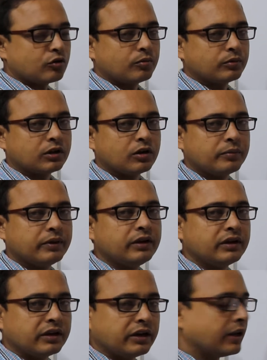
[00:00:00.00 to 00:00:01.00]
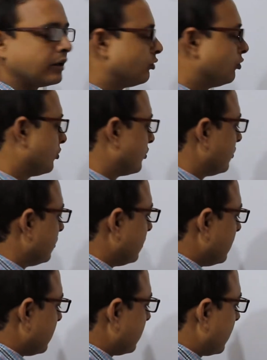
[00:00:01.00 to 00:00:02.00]
ক্ষমতা হবে ঋণাত্মক
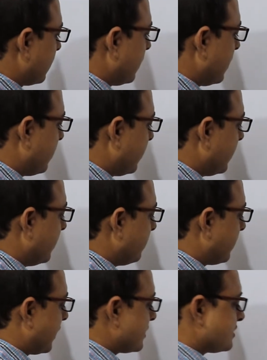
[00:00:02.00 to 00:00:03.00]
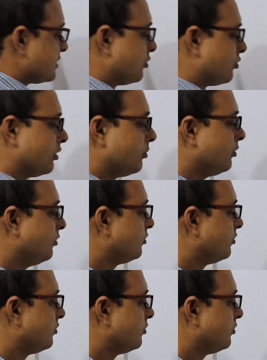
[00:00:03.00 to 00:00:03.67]
তাহলে আমরা এখানে প্লাস চিহ্ন দেব